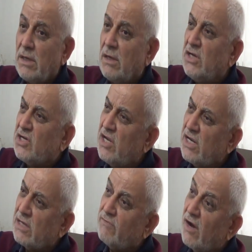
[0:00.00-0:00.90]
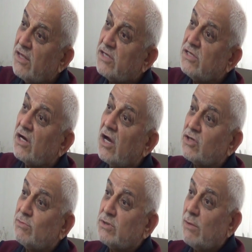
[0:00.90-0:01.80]
ikilik vadisinde
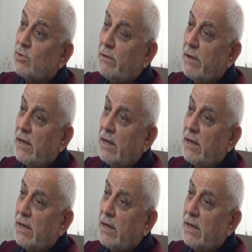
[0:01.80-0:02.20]
kalışımızdan mütevellit